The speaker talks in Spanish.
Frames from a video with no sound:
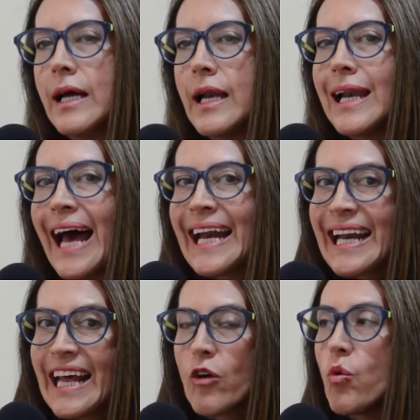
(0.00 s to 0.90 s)
La
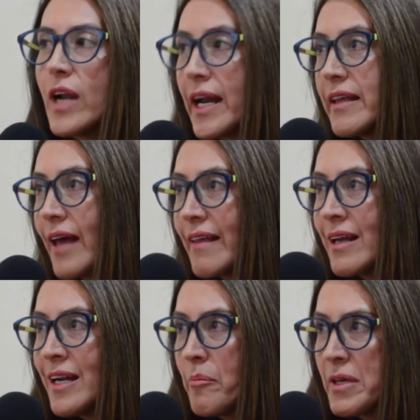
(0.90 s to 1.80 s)
regularidad
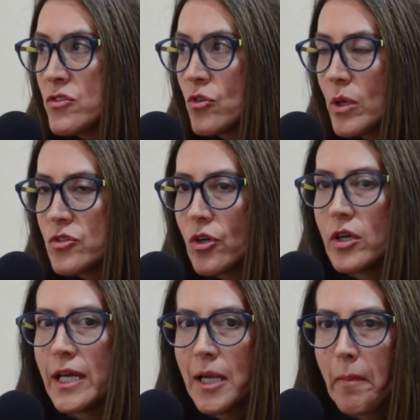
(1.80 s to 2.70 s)
en la
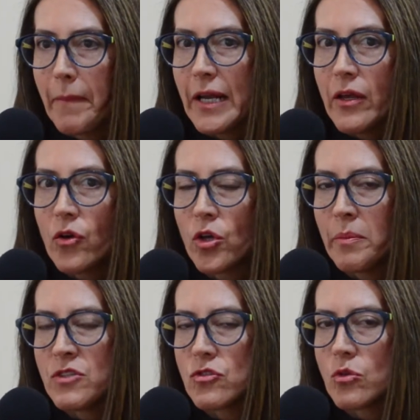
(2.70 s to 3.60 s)
menstruación, en el periodo
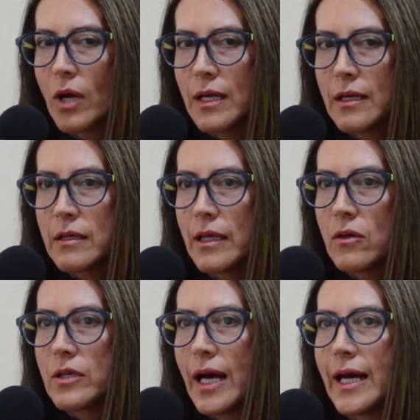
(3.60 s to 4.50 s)
menstrual, te lo
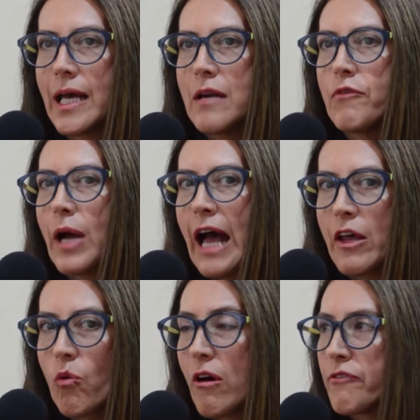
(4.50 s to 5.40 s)
da el
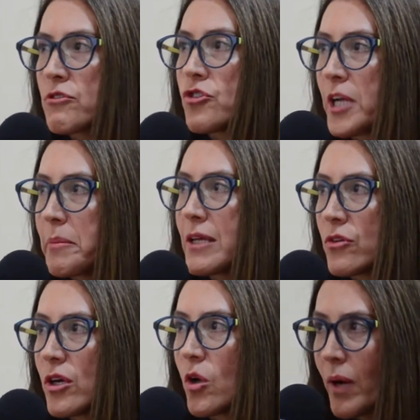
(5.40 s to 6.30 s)
adecuado funcionamiento
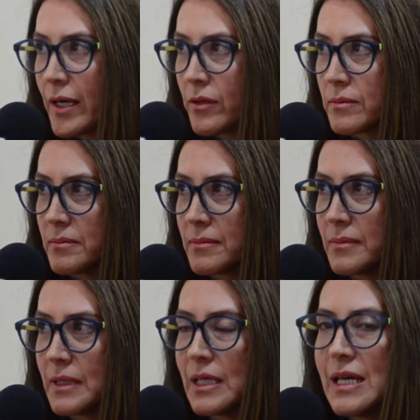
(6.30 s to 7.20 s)
del ovario.
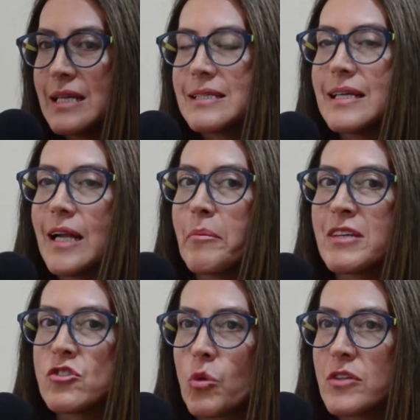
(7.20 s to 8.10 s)
Si la
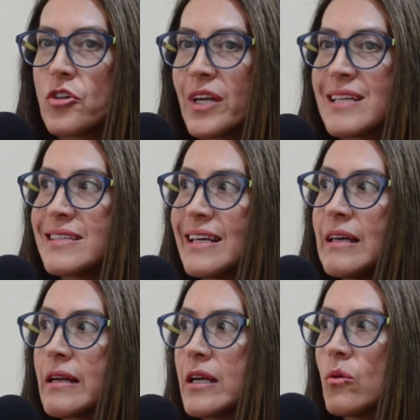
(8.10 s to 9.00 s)
menstruación es
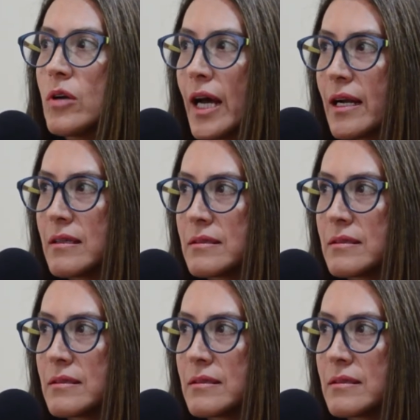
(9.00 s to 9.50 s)
irregular,